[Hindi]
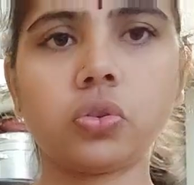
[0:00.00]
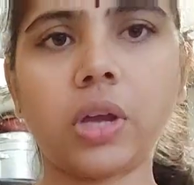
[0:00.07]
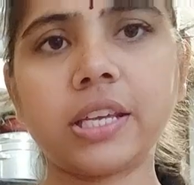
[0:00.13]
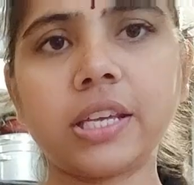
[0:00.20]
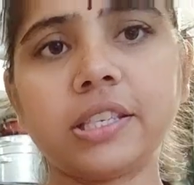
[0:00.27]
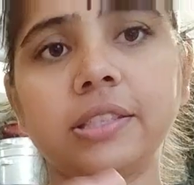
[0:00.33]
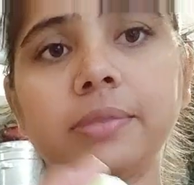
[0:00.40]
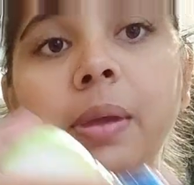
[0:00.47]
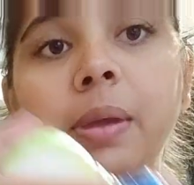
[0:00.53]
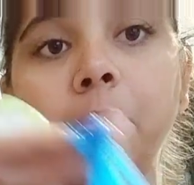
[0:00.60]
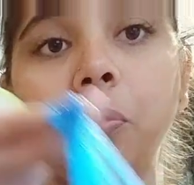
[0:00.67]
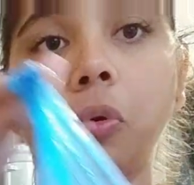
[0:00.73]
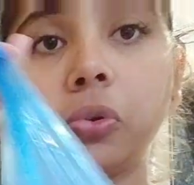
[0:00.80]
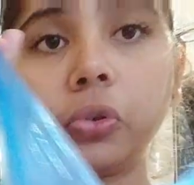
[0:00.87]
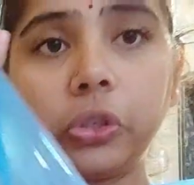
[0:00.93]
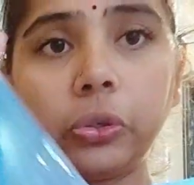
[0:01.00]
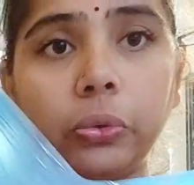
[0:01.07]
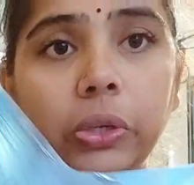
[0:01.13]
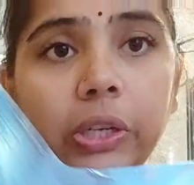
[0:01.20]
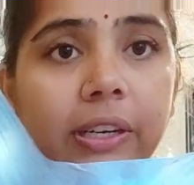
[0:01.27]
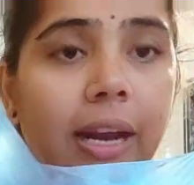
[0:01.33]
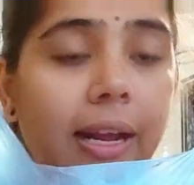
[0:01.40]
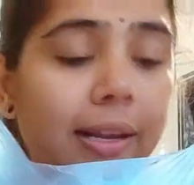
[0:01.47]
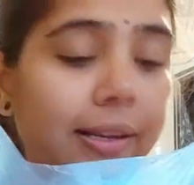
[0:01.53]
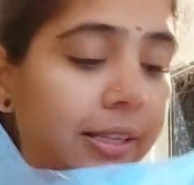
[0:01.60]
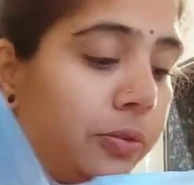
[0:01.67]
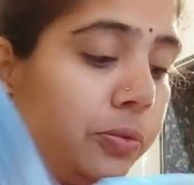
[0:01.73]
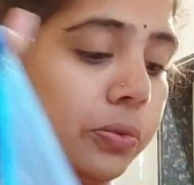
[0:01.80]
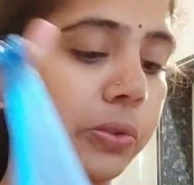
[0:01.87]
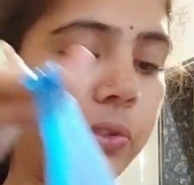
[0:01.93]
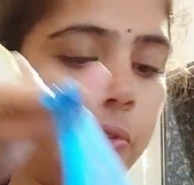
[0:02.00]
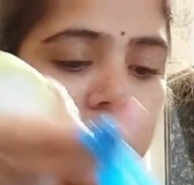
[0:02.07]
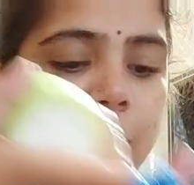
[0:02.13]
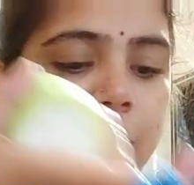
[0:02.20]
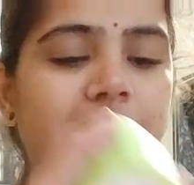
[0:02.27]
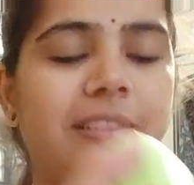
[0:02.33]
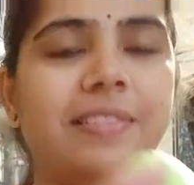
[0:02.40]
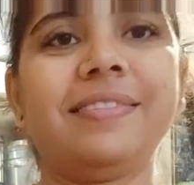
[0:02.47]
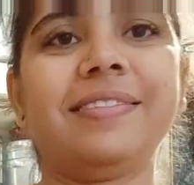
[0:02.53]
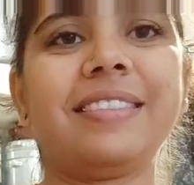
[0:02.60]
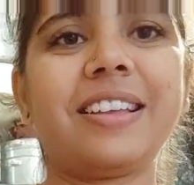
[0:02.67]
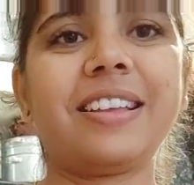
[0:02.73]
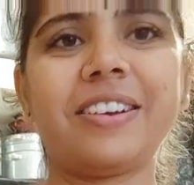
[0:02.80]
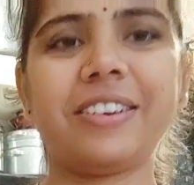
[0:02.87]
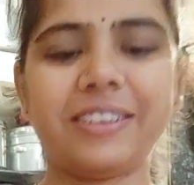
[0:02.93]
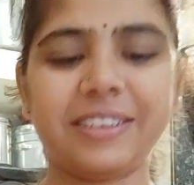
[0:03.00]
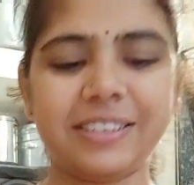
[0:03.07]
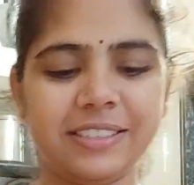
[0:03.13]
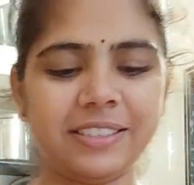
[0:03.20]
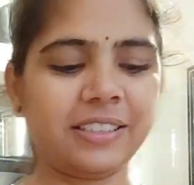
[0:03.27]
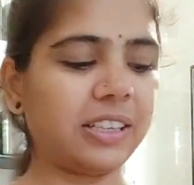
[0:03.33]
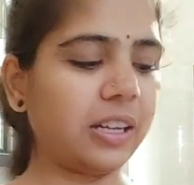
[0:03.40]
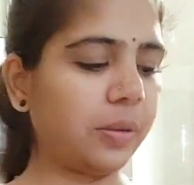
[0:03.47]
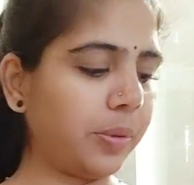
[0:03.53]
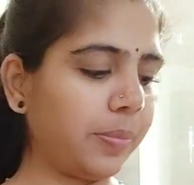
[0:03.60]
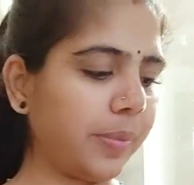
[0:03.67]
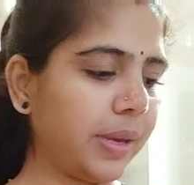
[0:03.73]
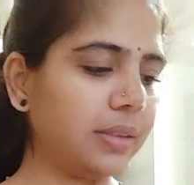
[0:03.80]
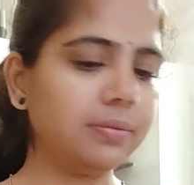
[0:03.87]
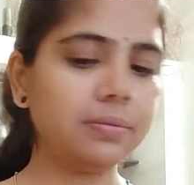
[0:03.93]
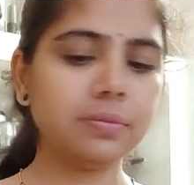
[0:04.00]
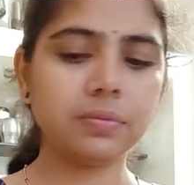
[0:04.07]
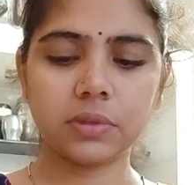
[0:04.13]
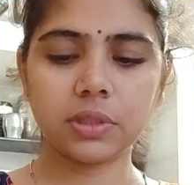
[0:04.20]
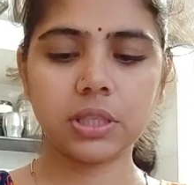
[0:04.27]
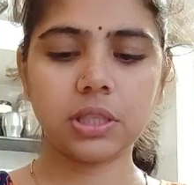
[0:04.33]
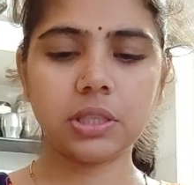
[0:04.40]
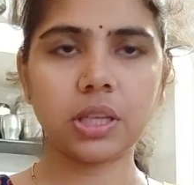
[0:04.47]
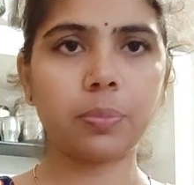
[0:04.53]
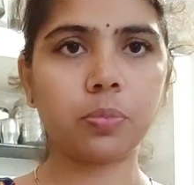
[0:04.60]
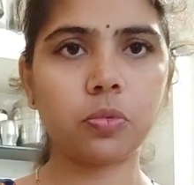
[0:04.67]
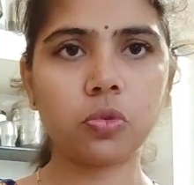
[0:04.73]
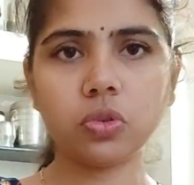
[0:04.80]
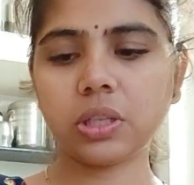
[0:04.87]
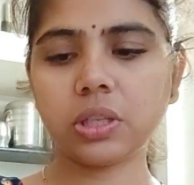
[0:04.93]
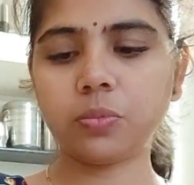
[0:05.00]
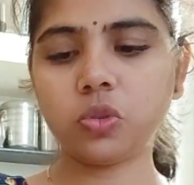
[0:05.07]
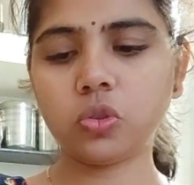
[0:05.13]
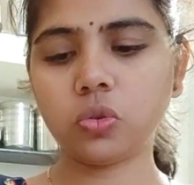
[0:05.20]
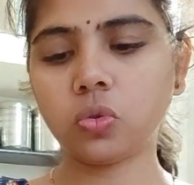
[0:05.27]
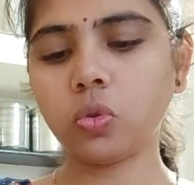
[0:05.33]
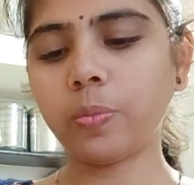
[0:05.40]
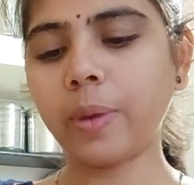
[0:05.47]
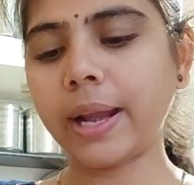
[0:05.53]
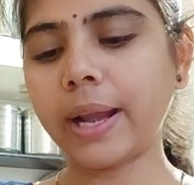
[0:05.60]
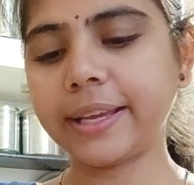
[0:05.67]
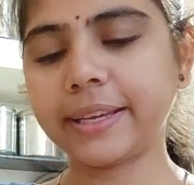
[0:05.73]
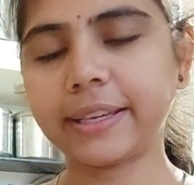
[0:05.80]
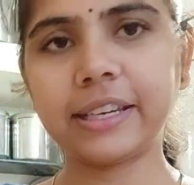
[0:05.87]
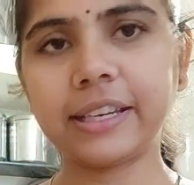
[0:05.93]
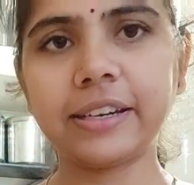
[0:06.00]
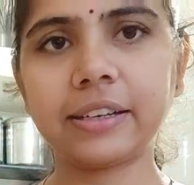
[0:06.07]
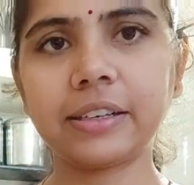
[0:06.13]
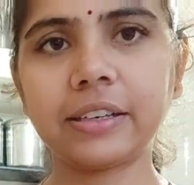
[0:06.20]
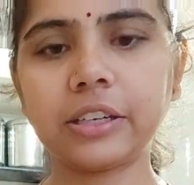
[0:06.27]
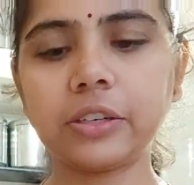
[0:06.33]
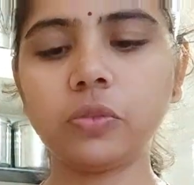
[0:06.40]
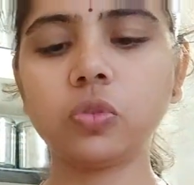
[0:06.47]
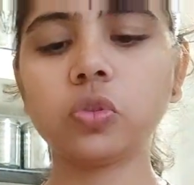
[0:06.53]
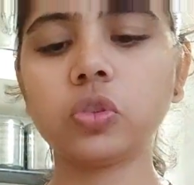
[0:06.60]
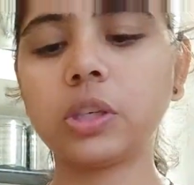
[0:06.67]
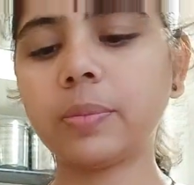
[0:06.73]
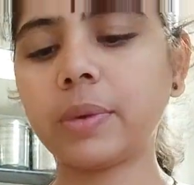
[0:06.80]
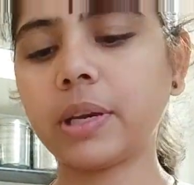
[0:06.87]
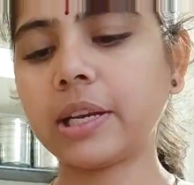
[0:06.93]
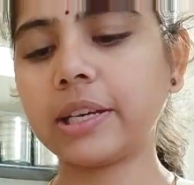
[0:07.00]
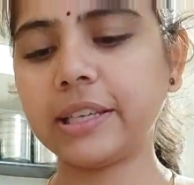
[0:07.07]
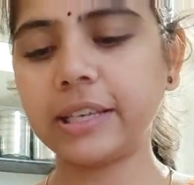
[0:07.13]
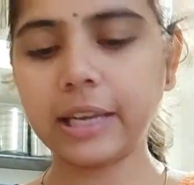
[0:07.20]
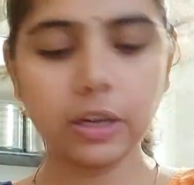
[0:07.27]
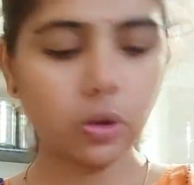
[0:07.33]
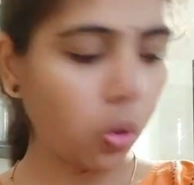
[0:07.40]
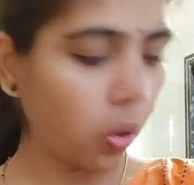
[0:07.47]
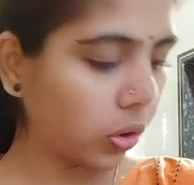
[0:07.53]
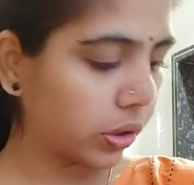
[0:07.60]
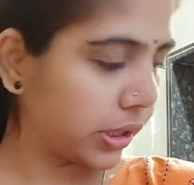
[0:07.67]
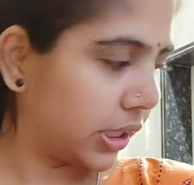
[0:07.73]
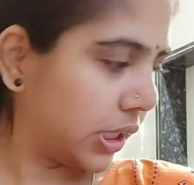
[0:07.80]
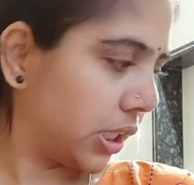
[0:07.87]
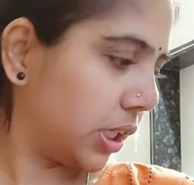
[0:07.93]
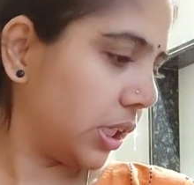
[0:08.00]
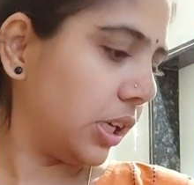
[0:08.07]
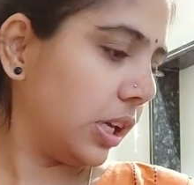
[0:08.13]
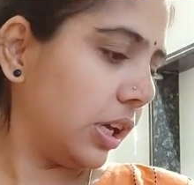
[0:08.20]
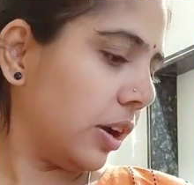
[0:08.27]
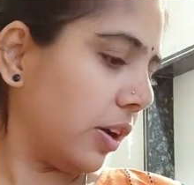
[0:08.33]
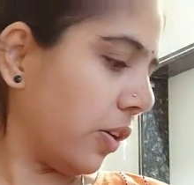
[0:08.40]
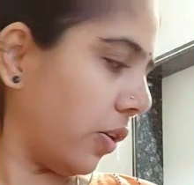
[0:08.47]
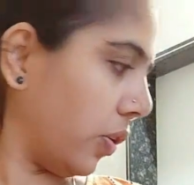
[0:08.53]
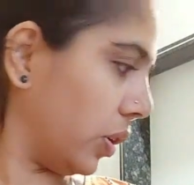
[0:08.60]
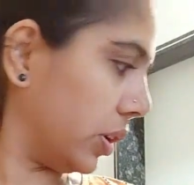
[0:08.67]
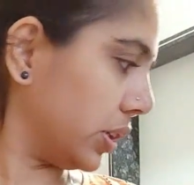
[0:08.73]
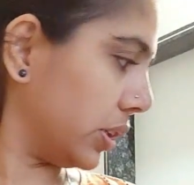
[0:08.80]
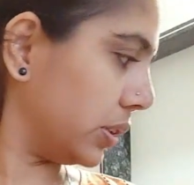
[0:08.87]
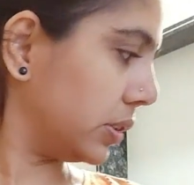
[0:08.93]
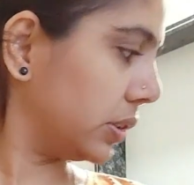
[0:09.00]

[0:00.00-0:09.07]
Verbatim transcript: so, गाइस मैं पोटेटो लेकर आ गई हूँ और अभी मैं उन सबको सब्जियों को उबालने के लिए रख रही हूँ तो ये मैंने ली है लौकी और